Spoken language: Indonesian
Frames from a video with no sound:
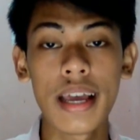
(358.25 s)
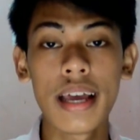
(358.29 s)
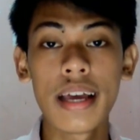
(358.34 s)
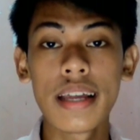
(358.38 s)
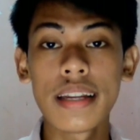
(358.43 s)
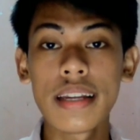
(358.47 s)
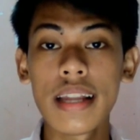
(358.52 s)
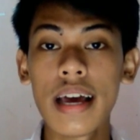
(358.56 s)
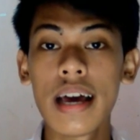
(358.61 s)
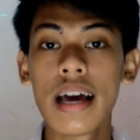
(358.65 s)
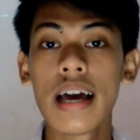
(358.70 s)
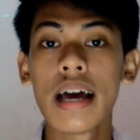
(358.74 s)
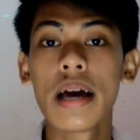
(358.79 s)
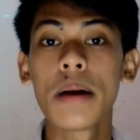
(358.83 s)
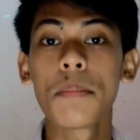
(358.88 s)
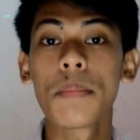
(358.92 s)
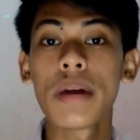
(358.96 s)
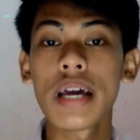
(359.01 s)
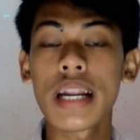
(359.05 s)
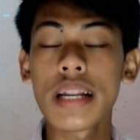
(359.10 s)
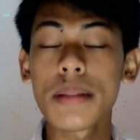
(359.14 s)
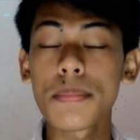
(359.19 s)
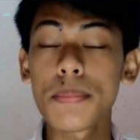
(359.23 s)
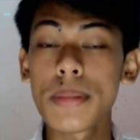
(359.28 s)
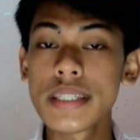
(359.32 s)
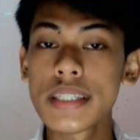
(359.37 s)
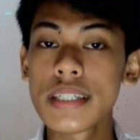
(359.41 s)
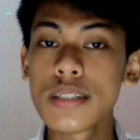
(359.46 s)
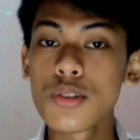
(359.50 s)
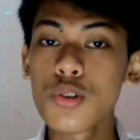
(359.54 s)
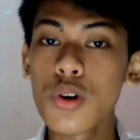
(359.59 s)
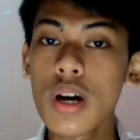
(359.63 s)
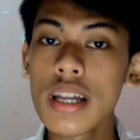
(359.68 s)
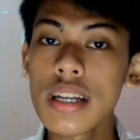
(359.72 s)
Nah marketplace
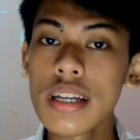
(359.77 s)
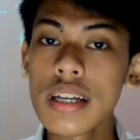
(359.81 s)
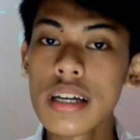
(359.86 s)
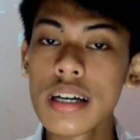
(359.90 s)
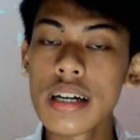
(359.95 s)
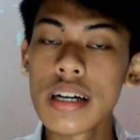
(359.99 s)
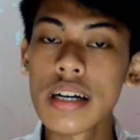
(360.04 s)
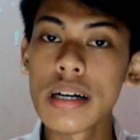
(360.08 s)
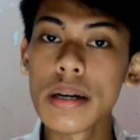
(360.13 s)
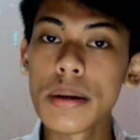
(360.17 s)
itu kan e,